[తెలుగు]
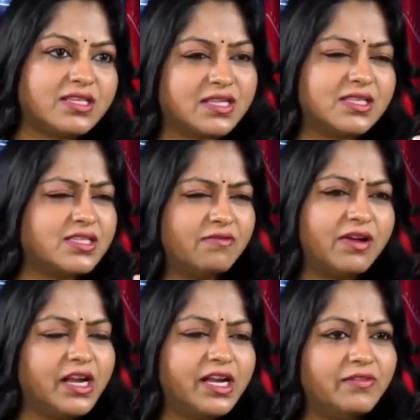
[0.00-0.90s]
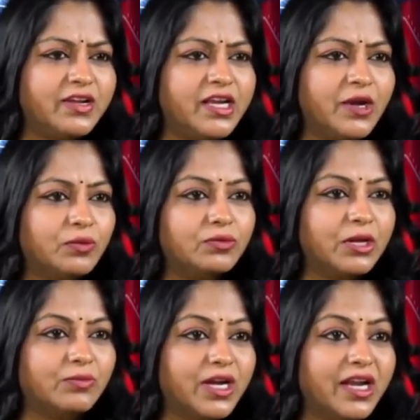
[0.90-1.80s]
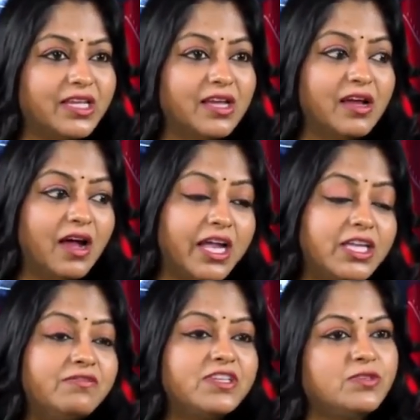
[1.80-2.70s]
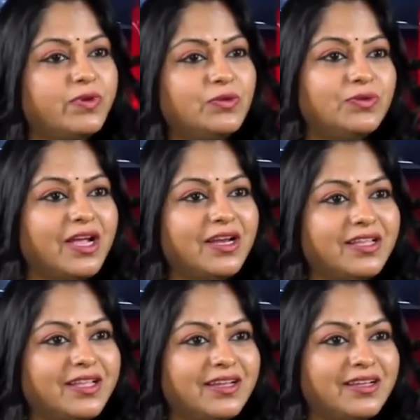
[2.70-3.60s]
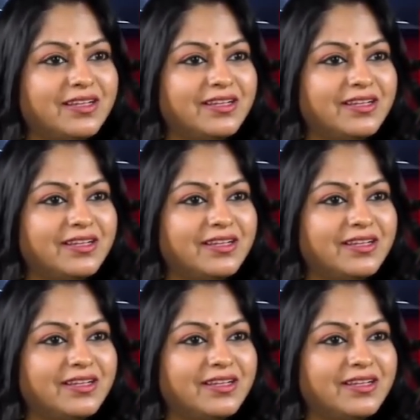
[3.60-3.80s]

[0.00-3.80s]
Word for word: సక్సెస్ అవ్వాలనే ఎవరైనా అనుకుంటాము కానీ ఆ ఇన్వెస్ట్మెంట్ ఉండాలి కదా